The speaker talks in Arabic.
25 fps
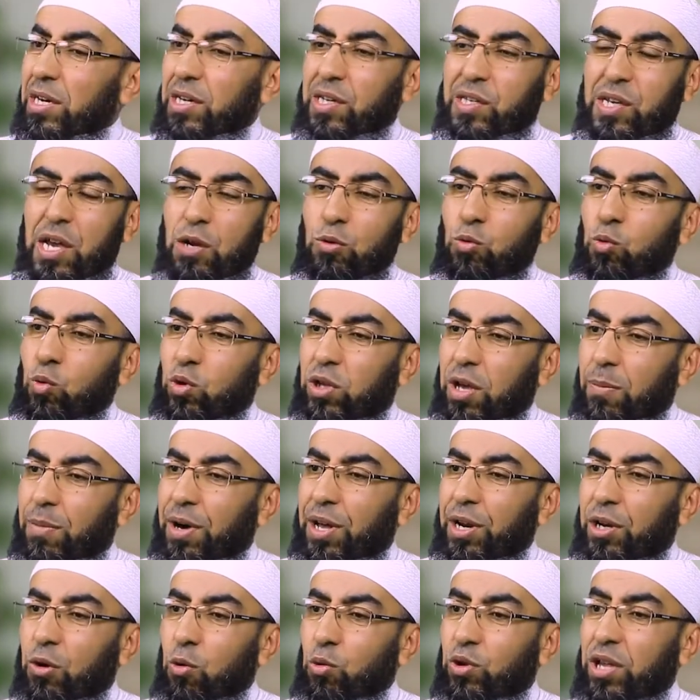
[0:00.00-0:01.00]
نساله
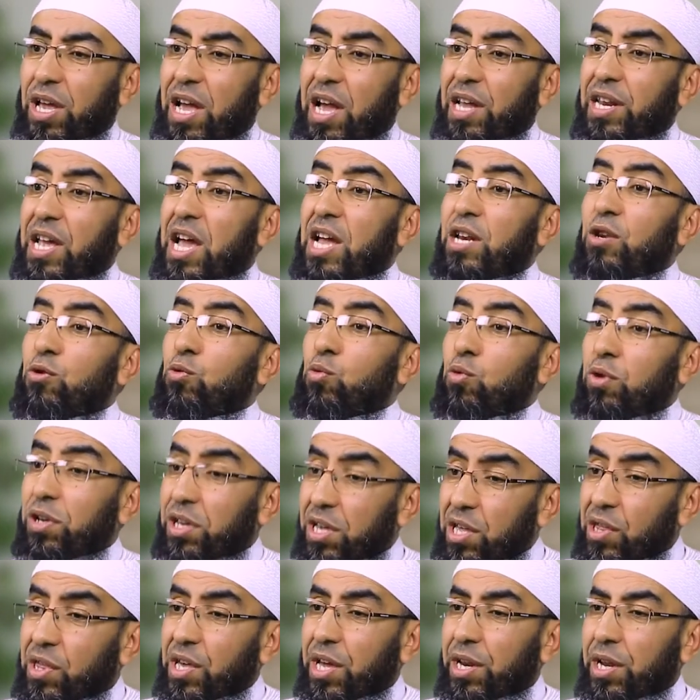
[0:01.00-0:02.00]
تبارك وتعالى ان
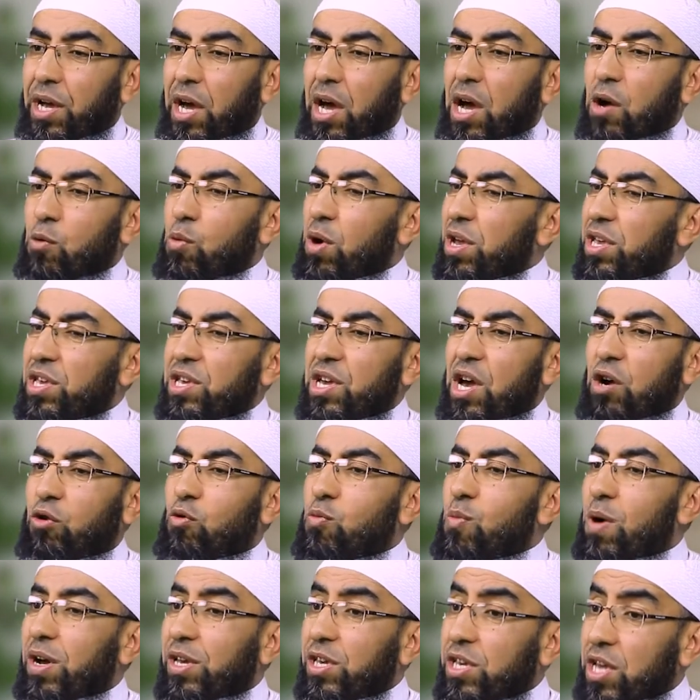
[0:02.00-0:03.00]
يعيذنا
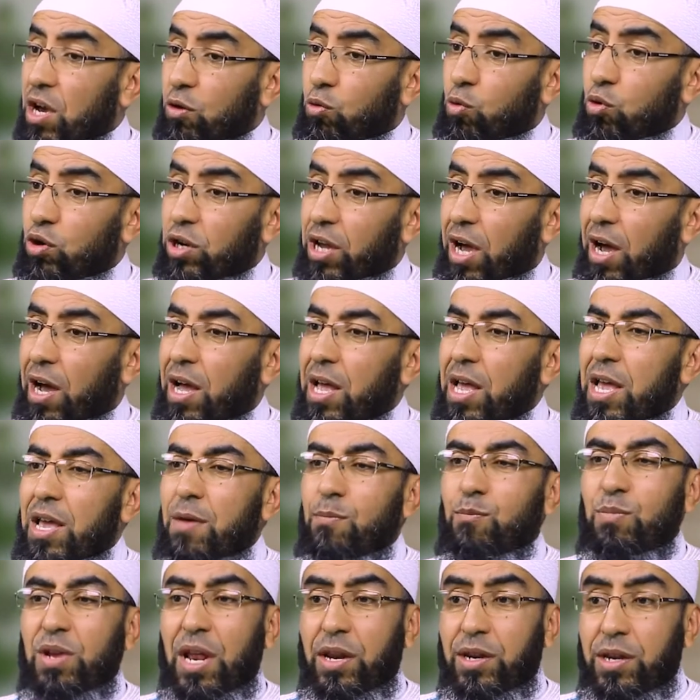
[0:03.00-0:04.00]
واياكم واياكن
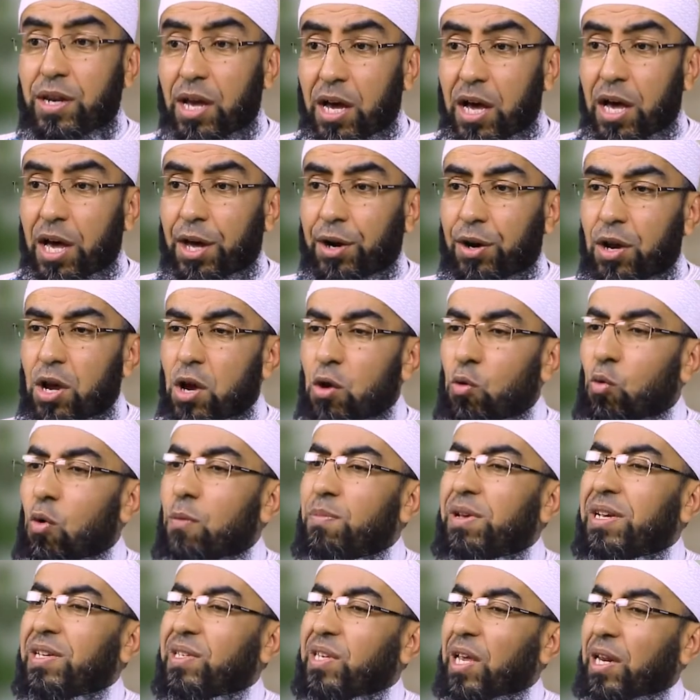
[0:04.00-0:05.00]
من النار
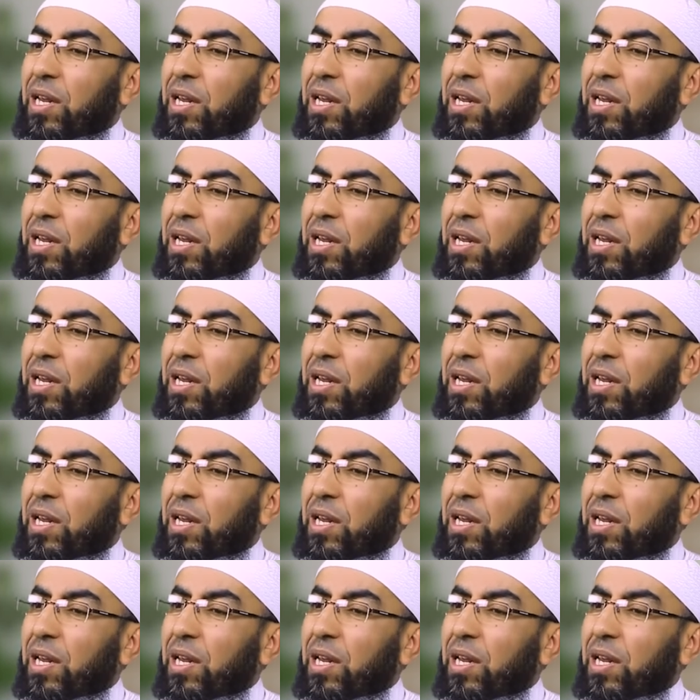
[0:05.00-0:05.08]
وبئس